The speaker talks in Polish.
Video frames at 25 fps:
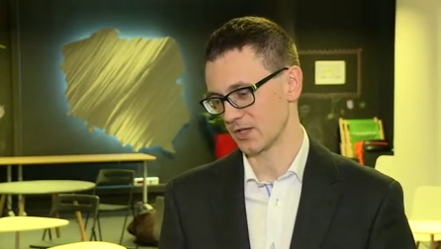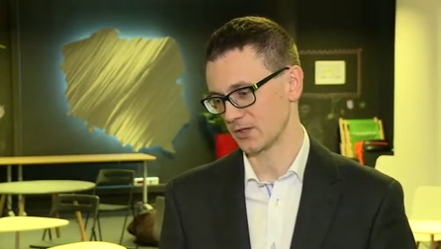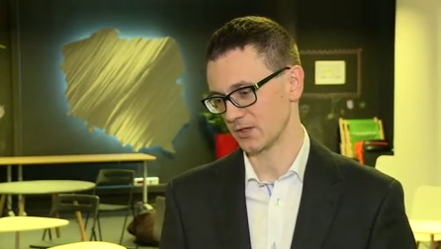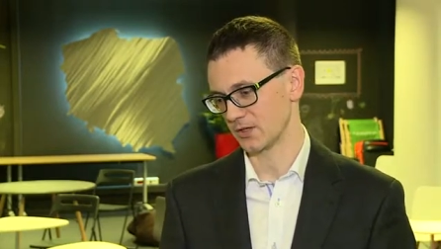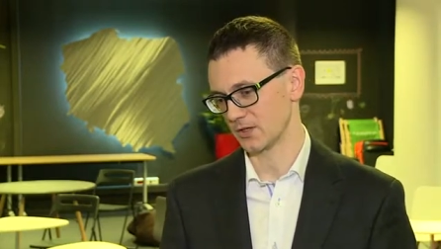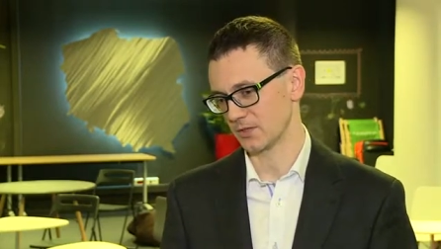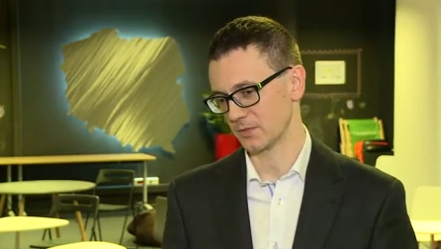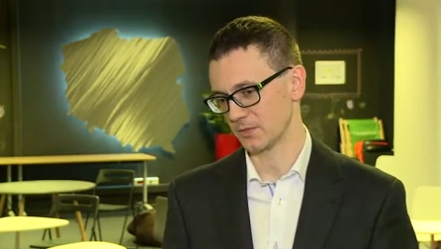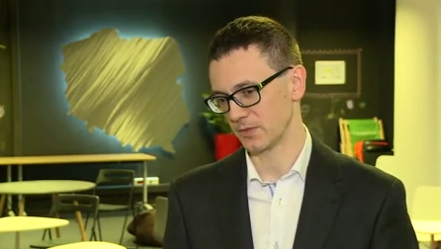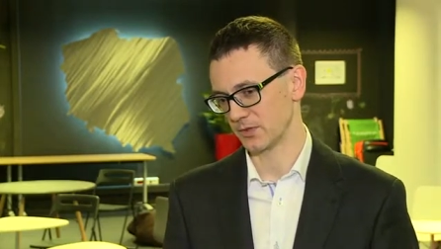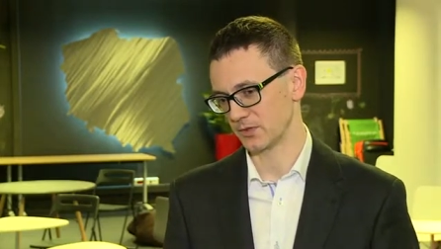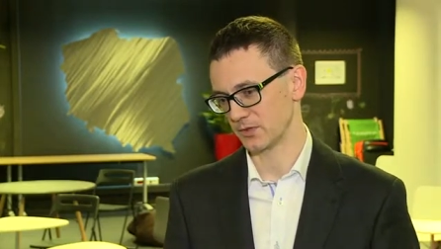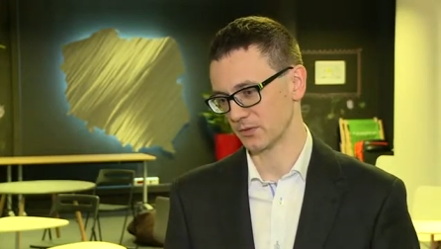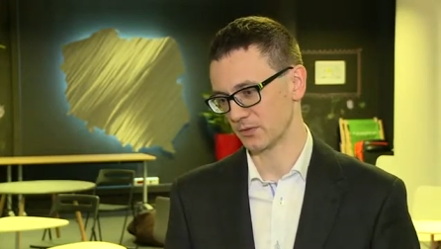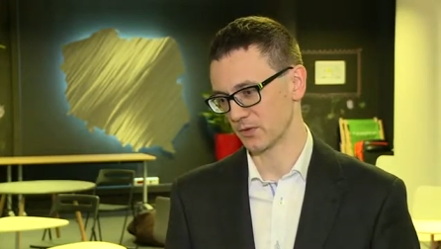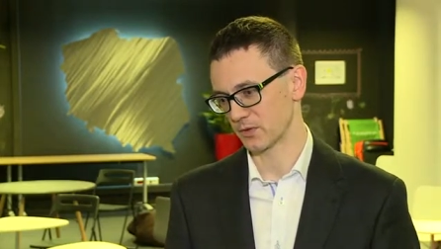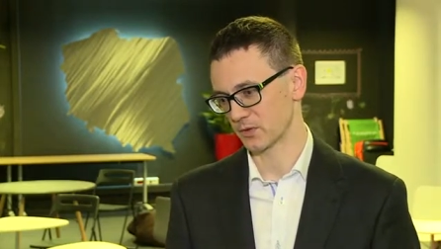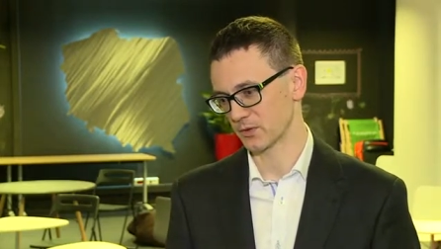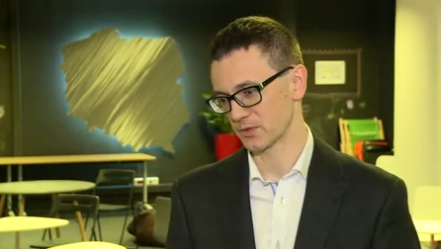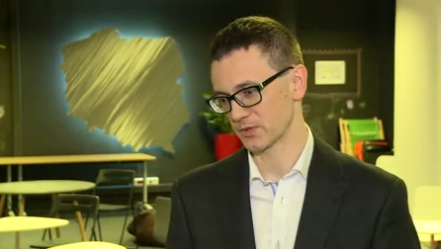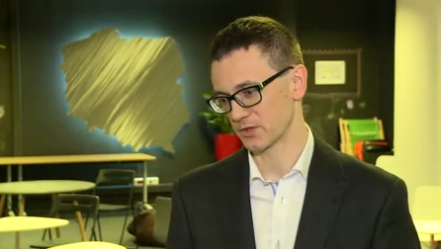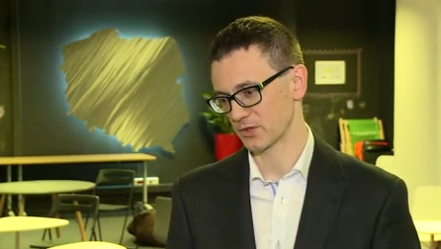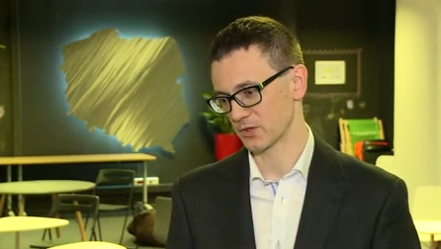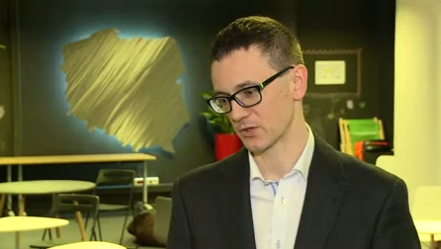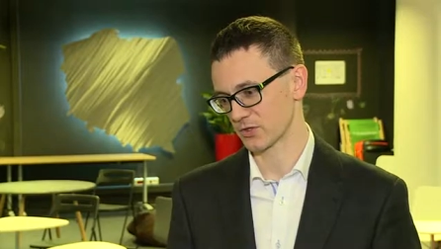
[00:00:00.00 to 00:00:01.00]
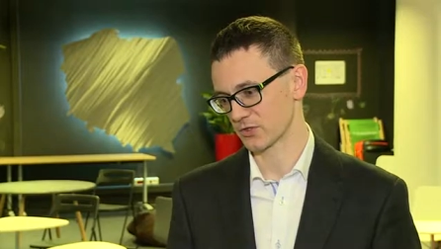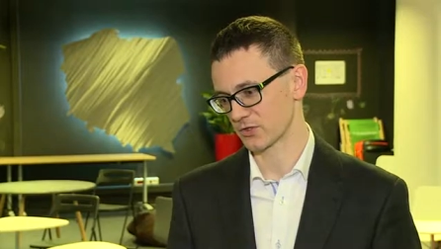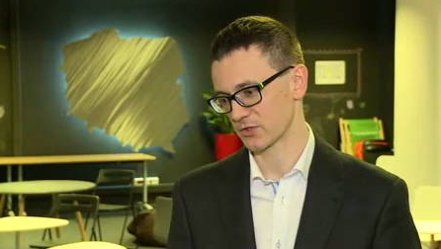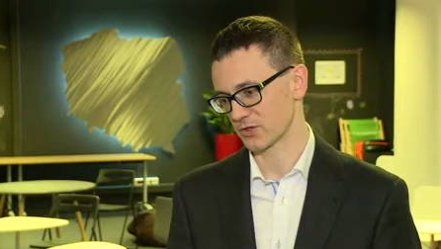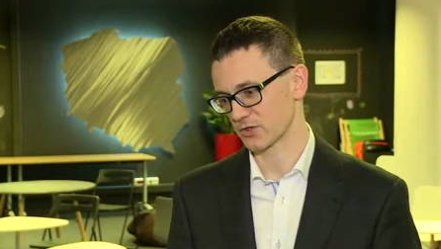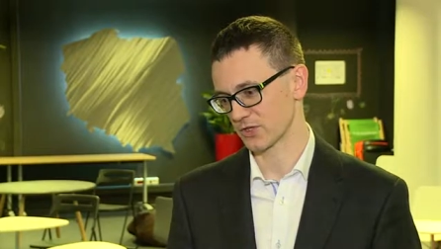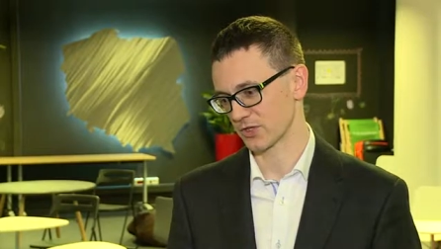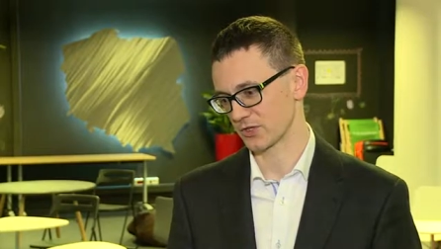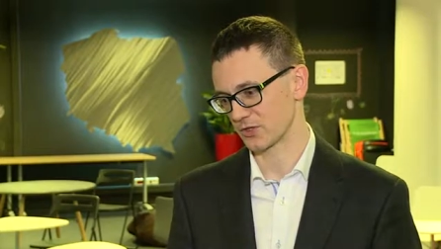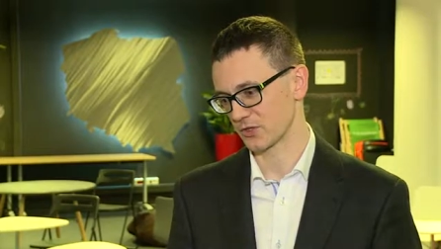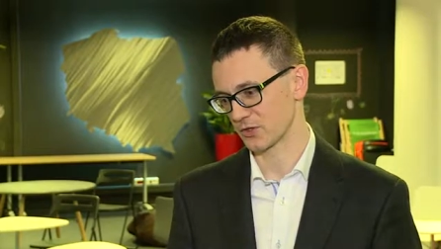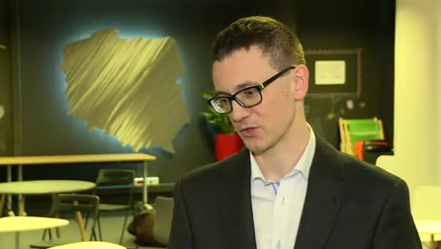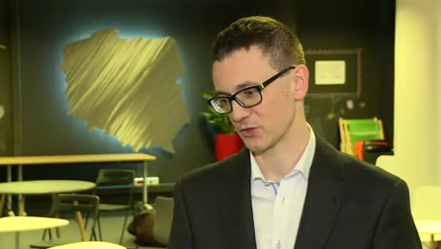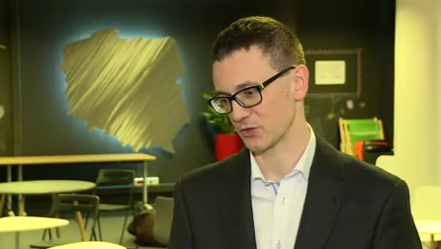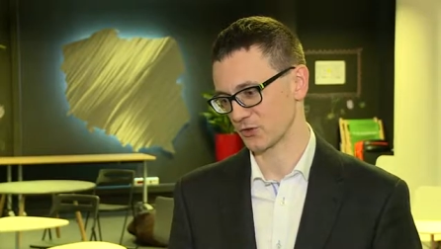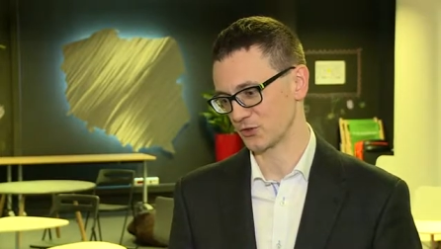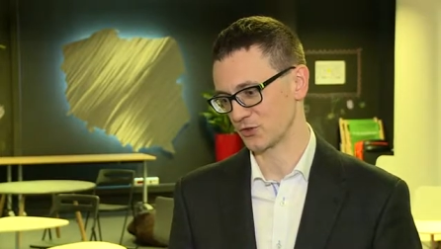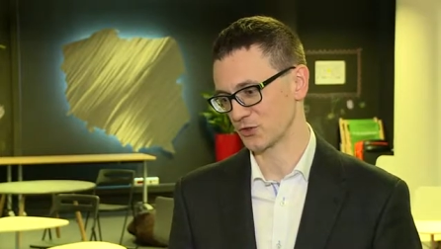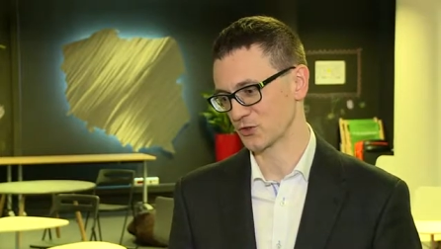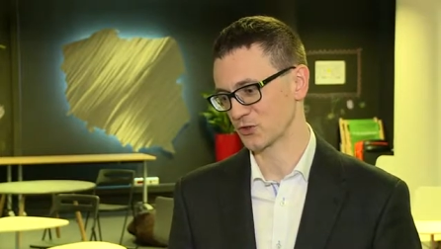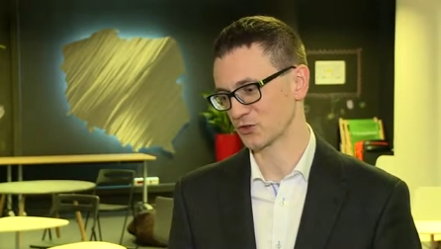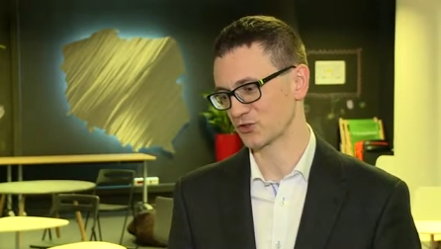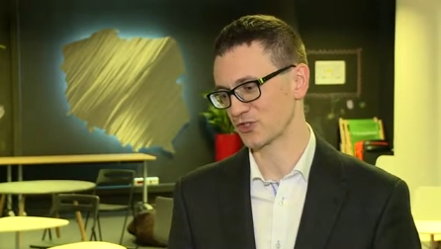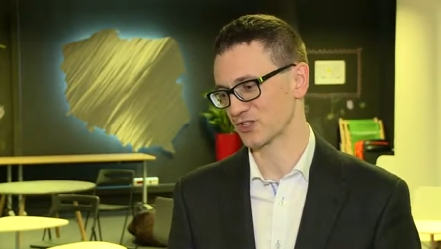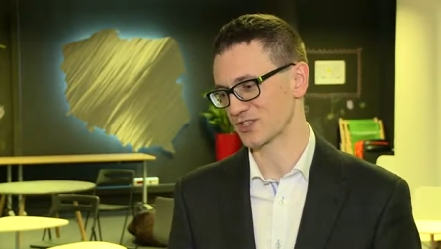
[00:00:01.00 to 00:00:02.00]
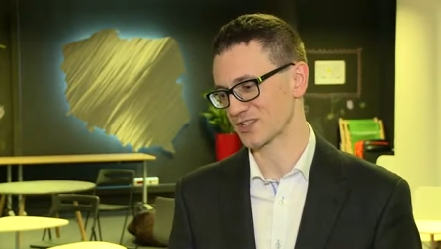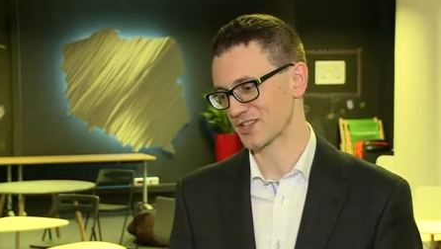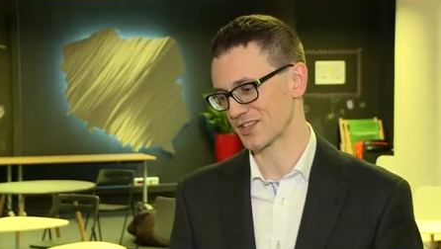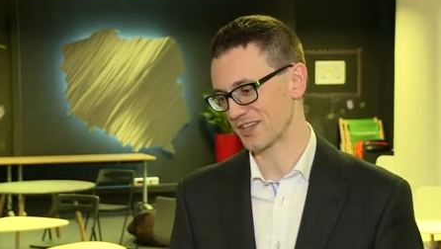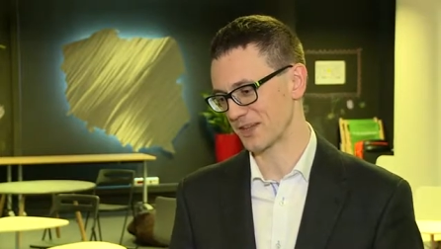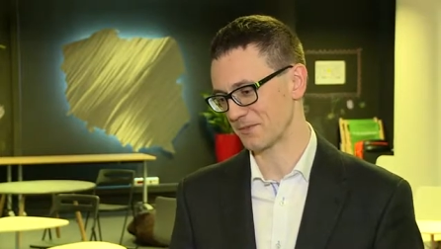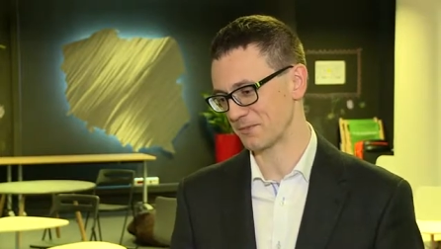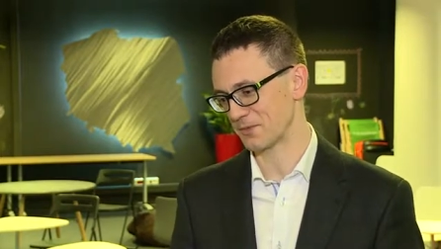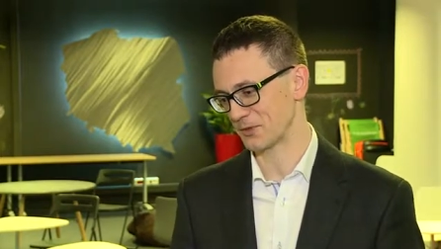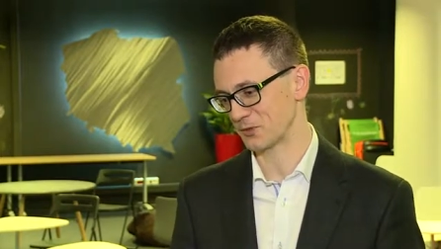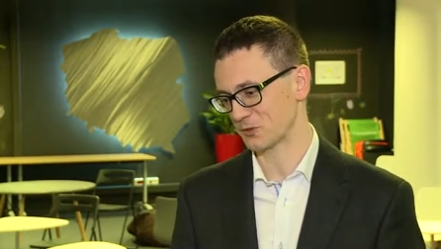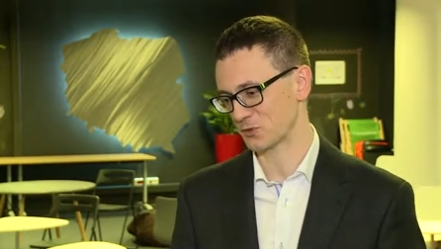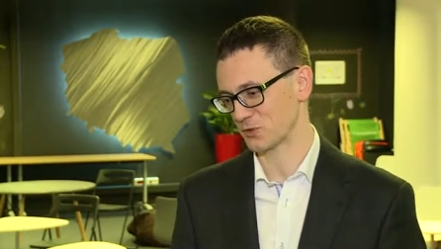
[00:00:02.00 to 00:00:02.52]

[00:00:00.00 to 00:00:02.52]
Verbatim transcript: będą mogły z nich korzystać tylko, tylko te sklepy,